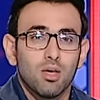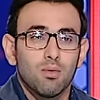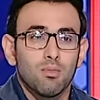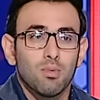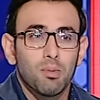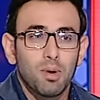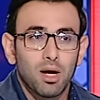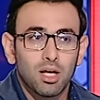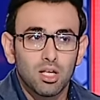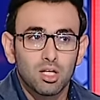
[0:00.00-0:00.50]

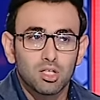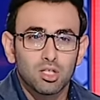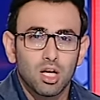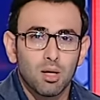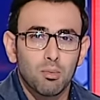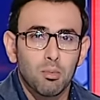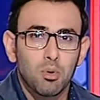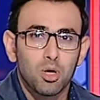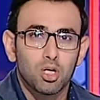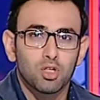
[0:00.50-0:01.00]
بمعنى اصح
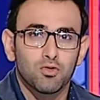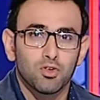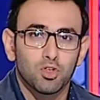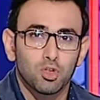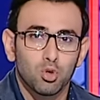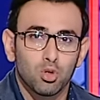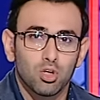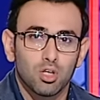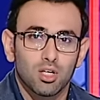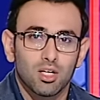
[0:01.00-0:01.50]
ما بقاش فيه
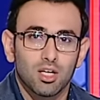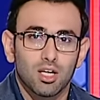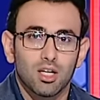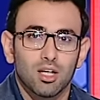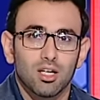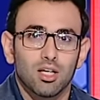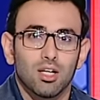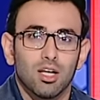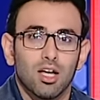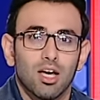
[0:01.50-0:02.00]
دولار
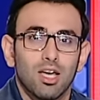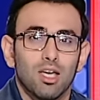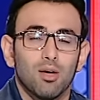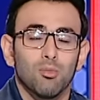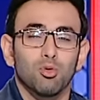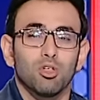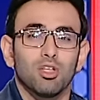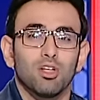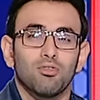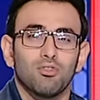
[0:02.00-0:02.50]
خارج لاي
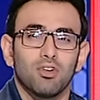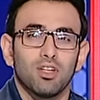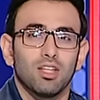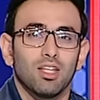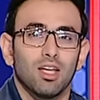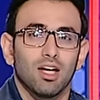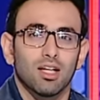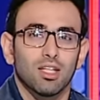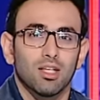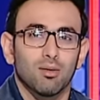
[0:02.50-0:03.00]
مدير
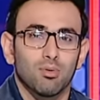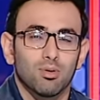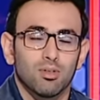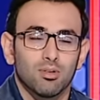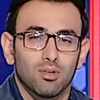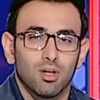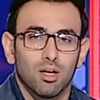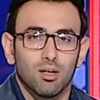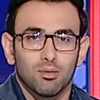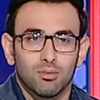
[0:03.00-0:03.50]
فني اجنبي
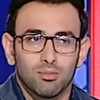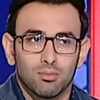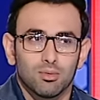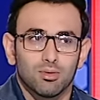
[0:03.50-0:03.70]
يعني